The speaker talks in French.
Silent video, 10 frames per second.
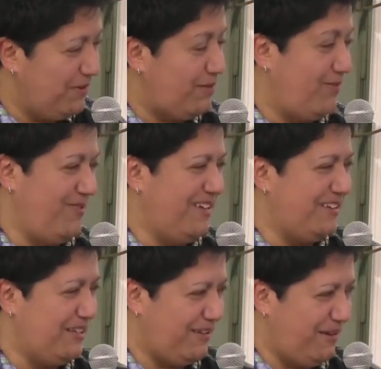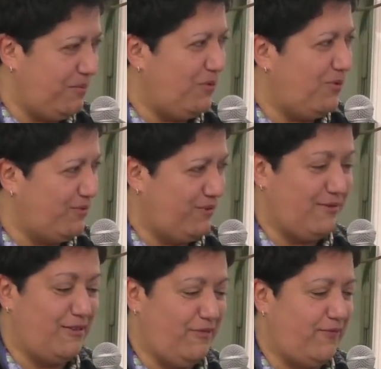parce qu'il y en a tellement que
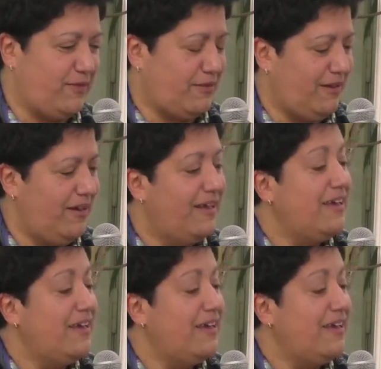c'était difficile.